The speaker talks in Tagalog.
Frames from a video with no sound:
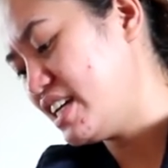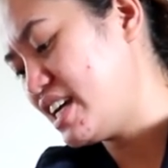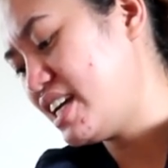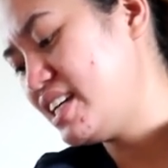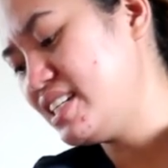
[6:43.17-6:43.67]

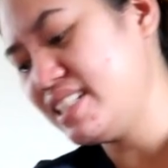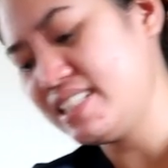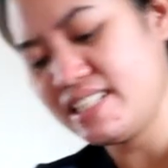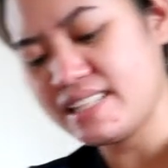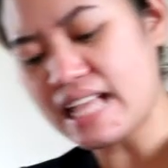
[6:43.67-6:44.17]

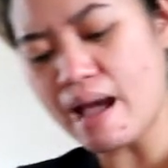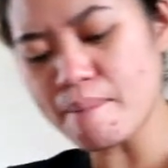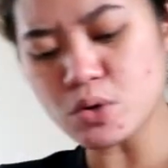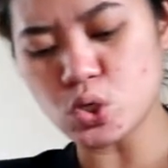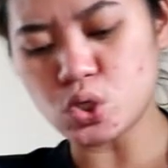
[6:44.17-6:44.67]
Ayan.
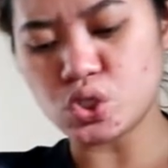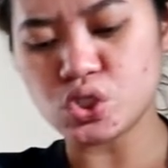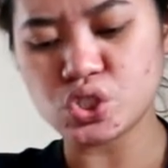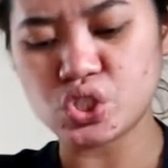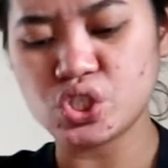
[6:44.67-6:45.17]

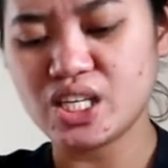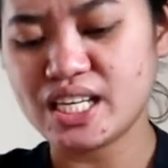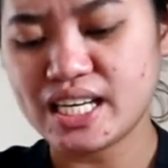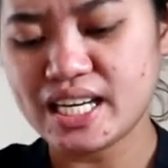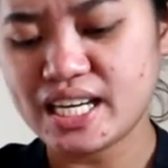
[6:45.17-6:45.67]
Tapos,
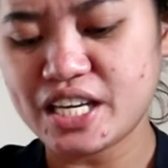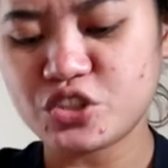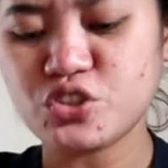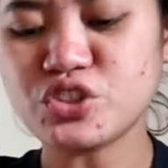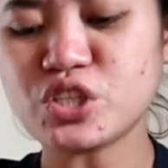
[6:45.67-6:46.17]

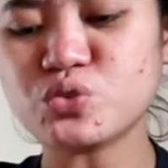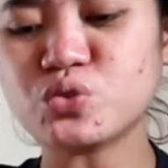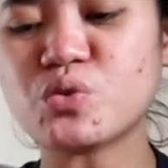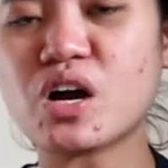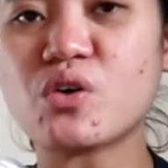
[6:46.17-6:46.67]
ito yung
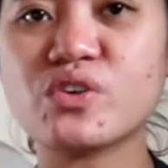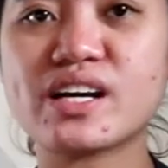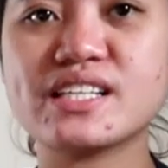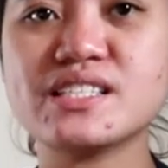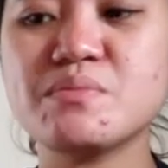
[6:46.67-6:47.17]
natutuwa ako,
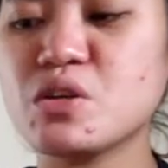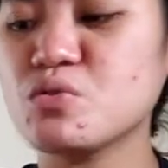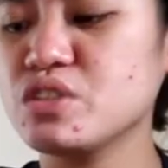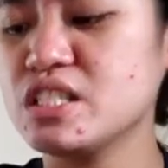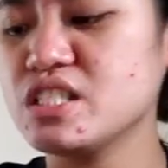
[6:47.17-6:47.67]
guys.
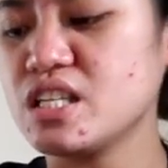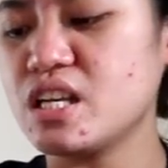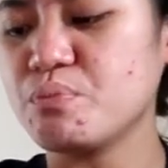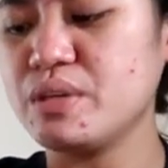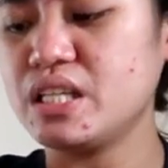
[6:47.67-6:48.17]
Meron din
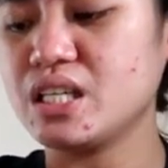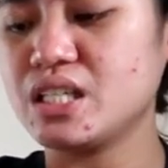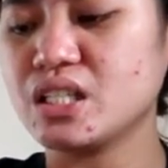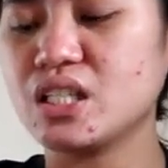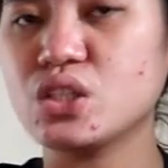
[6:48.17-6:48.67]
silang
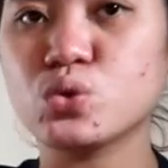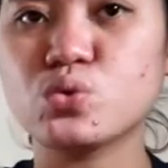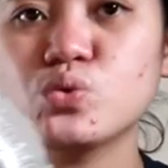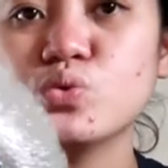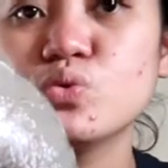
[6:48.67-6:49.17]
binigay na
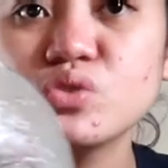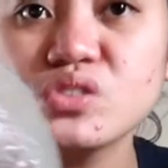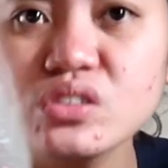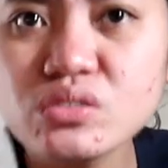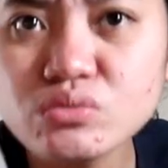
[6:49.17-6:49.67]
ganito.
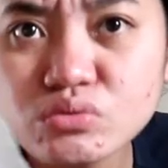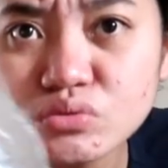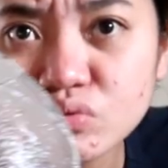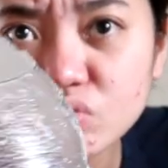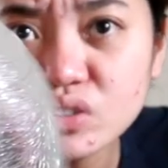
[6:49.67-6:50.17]
Ayan,
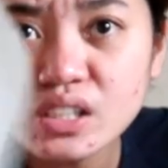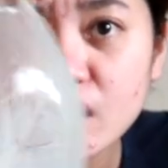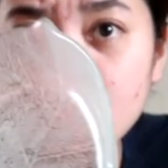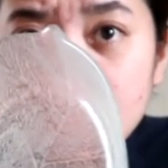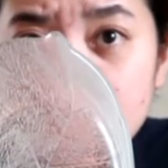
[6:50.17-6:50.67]
oh.
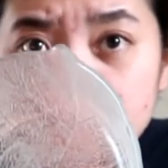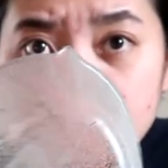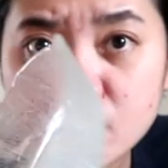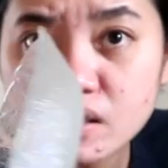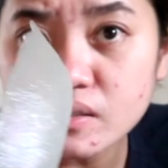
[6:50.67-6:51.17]
Para
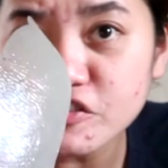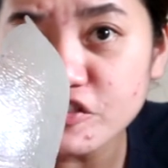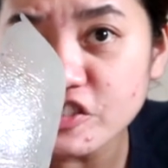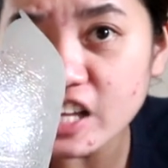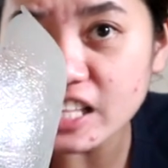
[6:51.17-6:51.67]
siyang
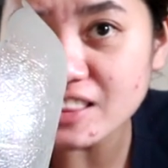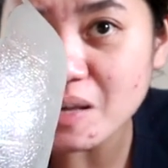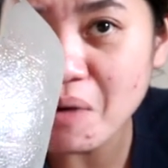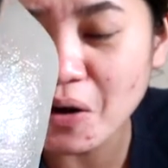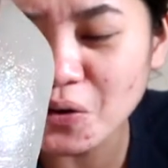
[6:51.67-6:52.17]
flat
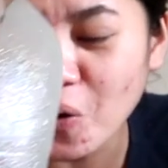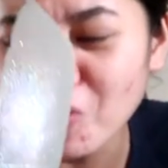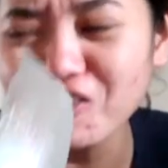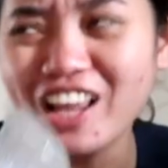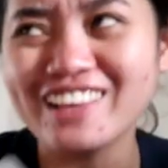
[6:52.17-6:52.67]
na mangkok.